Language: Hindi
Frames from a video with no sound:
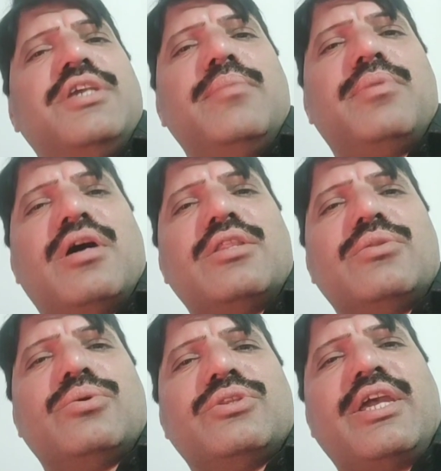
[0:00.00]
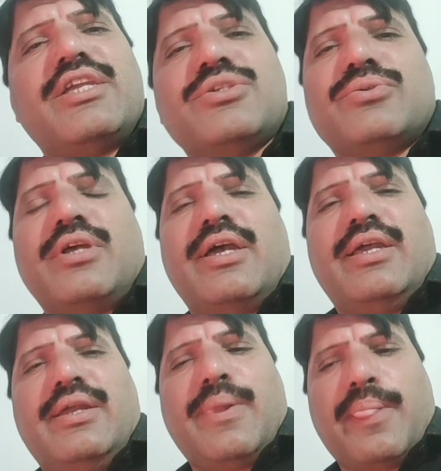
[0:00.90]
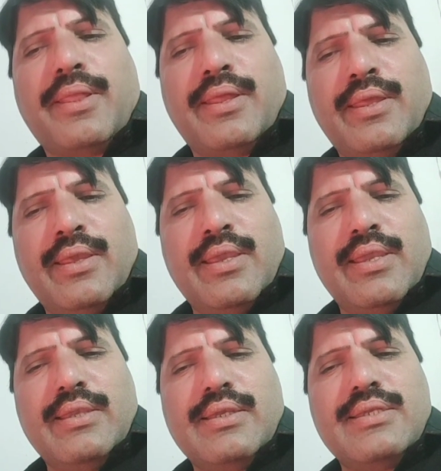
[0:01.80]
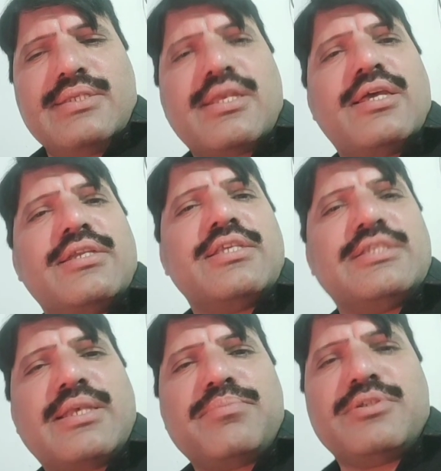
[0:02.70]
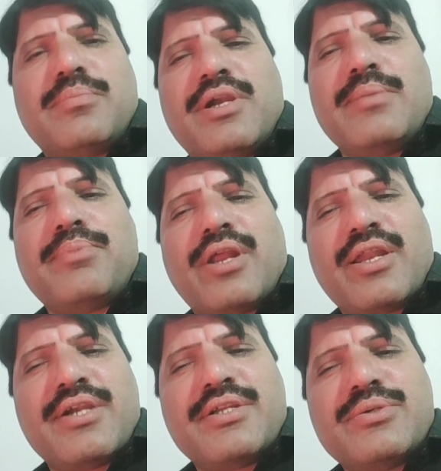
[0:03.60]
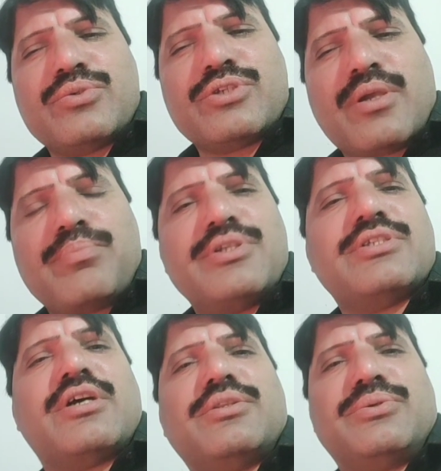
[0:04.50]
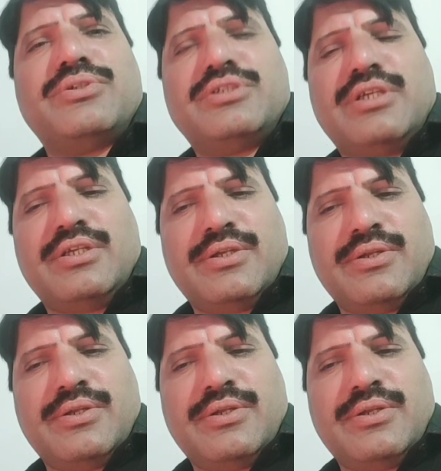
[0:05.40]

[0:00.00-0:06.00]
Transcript: बात तो तयशुदा है कि इंसान की सबसे बड़ी प्रायोरिटी उसकी अपनी ज़ात होनी चाहिए